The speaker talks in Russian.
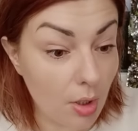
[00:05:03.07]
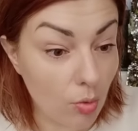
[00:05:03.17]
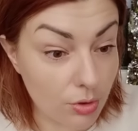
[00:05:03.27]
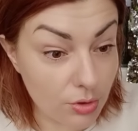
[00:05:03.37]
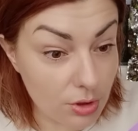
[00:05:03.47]

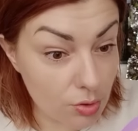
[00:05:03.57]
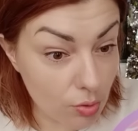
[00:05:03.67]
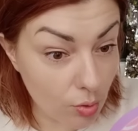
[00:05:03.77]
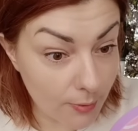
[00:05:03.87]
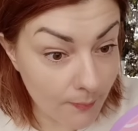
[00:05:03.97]
Он не
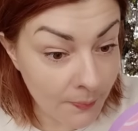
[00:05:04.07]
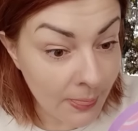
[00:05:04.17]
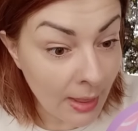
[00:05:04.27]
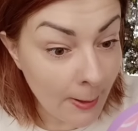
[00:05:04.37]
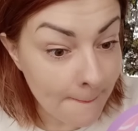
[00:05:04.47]
сухой.
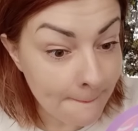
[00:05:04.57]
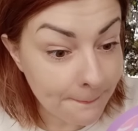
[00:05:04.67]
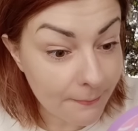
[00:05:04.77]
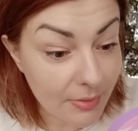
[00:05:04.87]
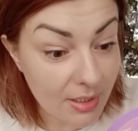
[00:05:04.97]

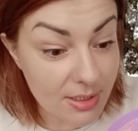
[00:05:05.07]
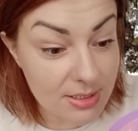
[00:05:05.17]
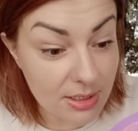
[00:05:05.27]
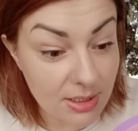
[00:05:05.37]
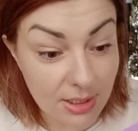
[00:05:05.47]

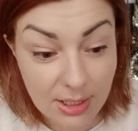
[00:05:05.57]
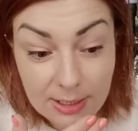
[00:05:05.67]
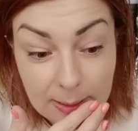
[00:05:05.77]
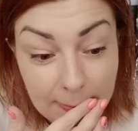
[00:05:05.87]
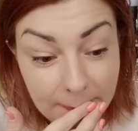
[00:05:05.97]
Есть такие
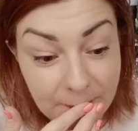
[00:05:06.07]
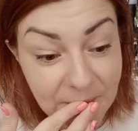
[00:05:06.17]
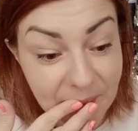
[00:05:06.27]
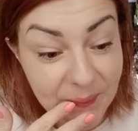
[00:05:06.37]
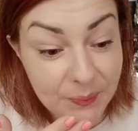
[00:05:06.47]
тональники.
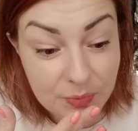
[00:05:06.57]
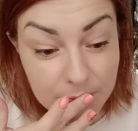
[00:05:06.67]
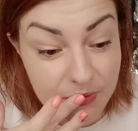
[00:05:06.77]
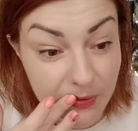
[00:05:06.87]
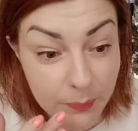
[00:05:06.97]

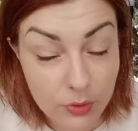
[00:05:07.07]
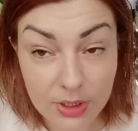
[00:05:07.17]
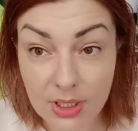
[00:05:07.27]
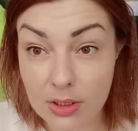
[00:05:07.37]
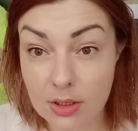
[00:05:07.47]
Почему не люблю
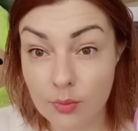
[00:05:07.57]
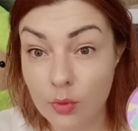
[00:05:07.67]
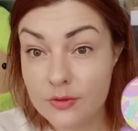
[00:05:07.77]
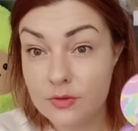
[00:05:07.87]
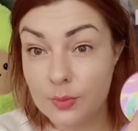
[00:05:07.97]
тональниками
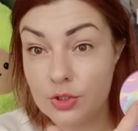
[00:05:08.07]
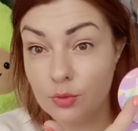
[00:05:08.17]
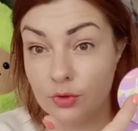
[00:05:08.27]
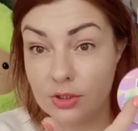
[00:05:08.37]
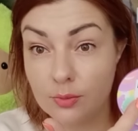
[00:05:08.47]
пользоваться?
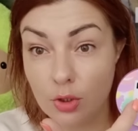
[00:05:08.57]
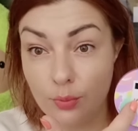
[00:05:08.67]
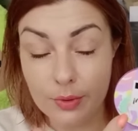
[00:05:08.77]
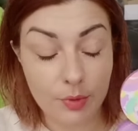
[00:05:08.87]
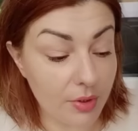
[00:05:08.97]
Почему вот это мой
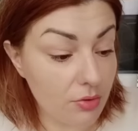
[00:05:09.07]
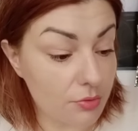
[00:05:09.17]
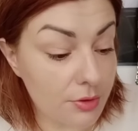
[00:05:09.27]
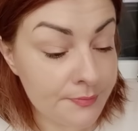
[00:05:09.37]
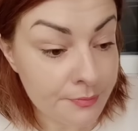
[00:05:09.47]
любимый
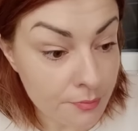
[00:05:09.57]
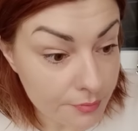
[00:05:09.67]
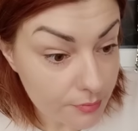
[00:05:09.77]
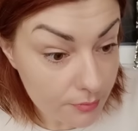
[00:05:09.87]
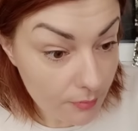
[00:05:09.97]
продукт?
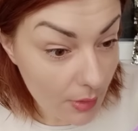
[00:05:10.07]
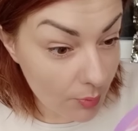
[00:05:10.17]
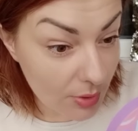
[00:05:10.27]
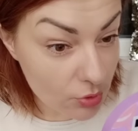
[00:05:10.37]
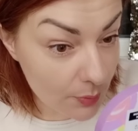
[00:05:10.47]

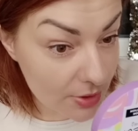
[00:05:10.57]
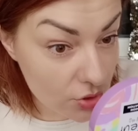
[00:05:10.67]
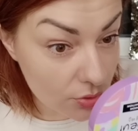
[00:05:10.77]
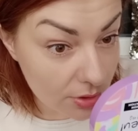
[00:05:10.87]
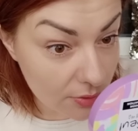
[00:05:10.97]
Потому что
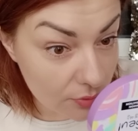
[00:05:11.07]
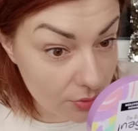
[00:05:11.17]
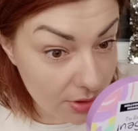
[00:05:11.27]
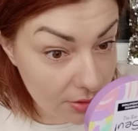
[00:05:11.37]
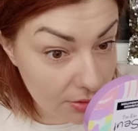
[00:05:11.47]

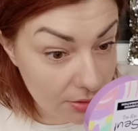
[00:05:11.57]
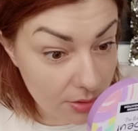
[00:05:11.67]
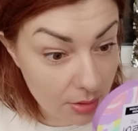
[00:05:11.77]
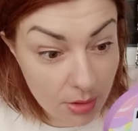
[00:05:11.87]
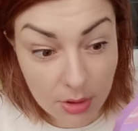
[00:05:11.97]
подчеркивают, да?
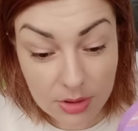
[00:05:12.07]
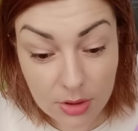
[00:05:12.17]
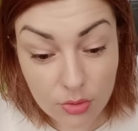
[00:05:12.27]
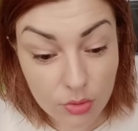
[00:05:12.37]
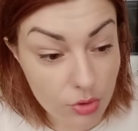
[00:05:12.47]

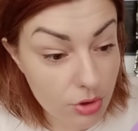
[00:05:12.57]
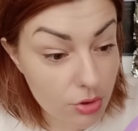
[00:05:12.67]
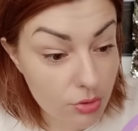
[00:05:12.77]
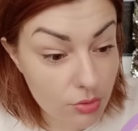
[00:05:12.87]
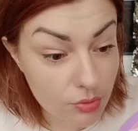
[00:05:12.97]
делают кожу
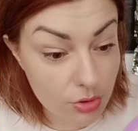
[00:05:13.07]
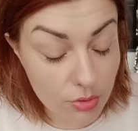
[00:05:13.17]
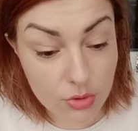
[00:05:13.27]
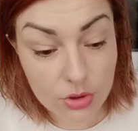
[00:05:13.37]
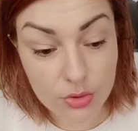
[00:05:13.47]
еще суше.
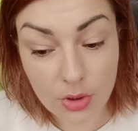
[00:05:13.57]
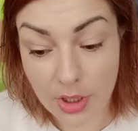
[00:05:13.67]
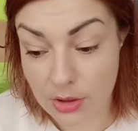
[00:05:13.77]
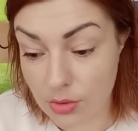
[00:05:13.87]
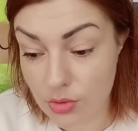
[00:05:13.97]
Кожа
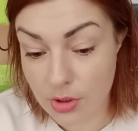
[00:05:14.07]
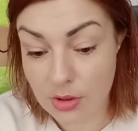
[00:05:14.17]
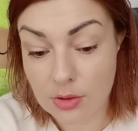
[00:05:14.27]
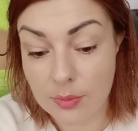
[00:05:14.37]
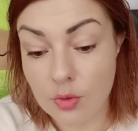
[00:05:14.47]
сухая не нужна
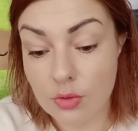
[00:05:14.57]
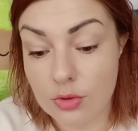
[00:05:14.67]
никому.